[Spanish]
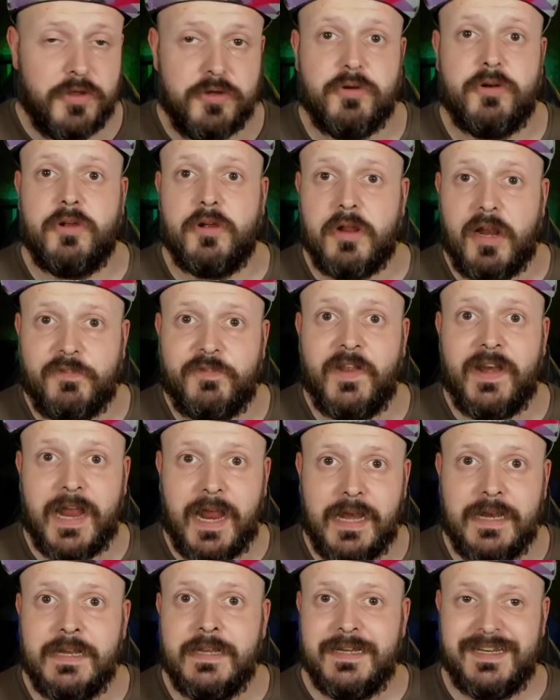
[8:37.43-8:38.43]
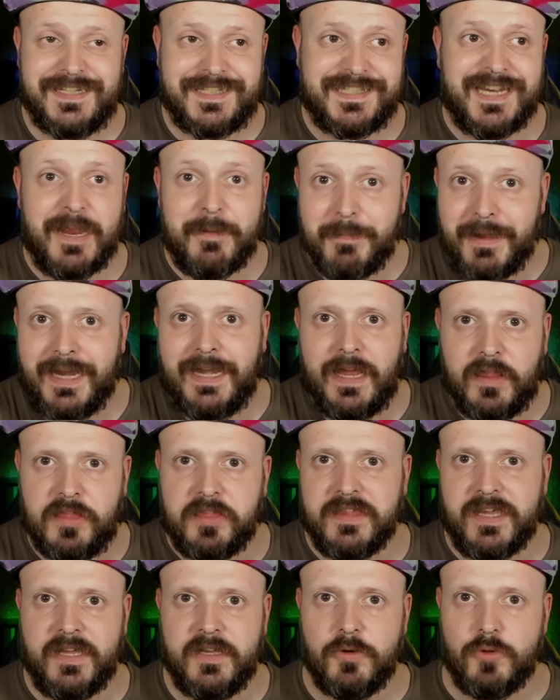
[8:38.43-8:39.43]
Yo creo que al final se
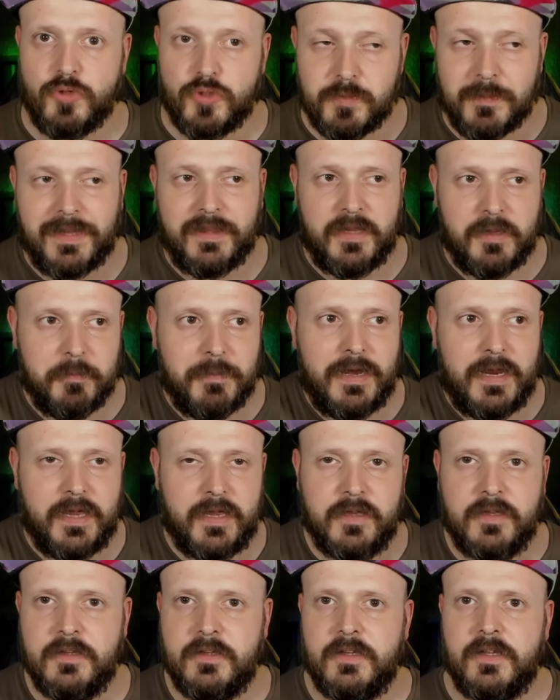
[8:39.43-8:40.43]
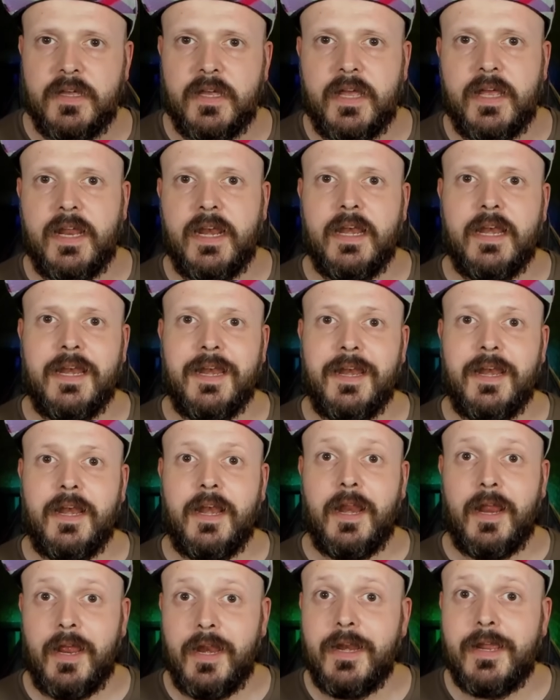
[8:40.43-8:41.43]
merece Usman Dembélé
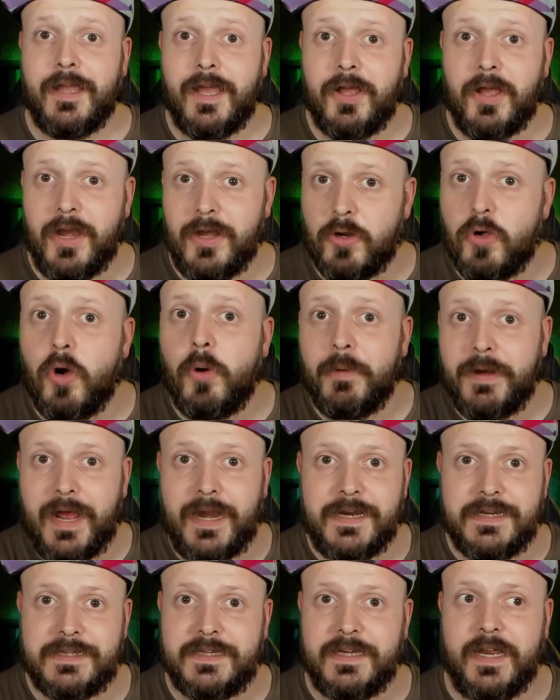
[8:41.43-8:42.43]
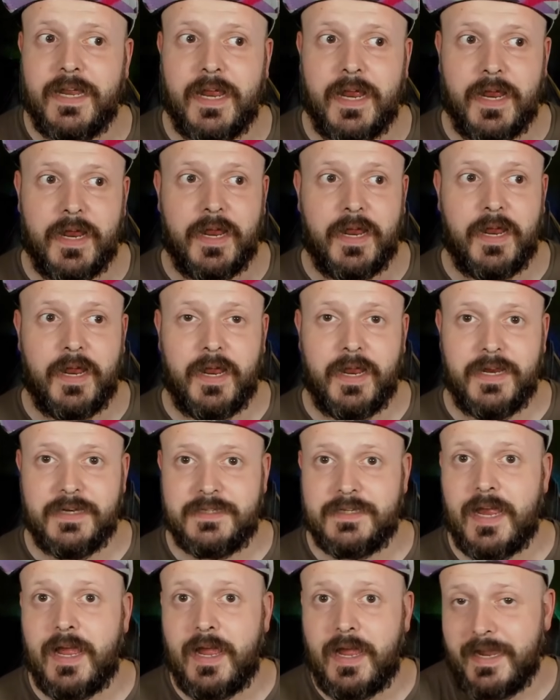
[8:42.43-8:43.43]
el, que, el cobrar ese,
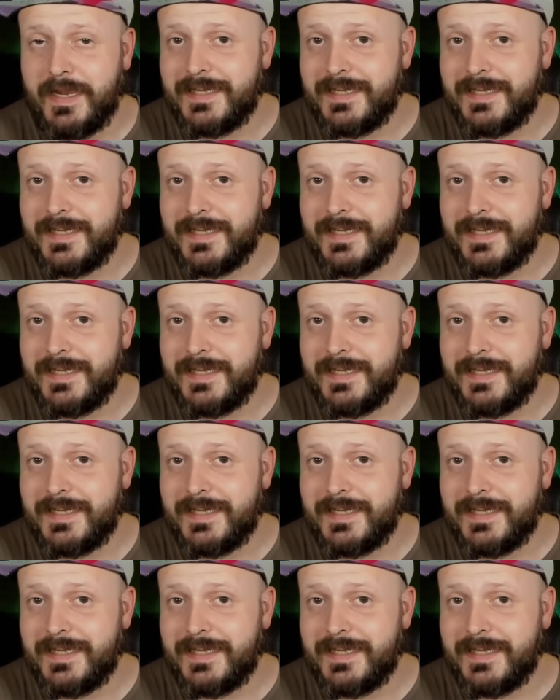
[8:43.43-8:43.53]
esa,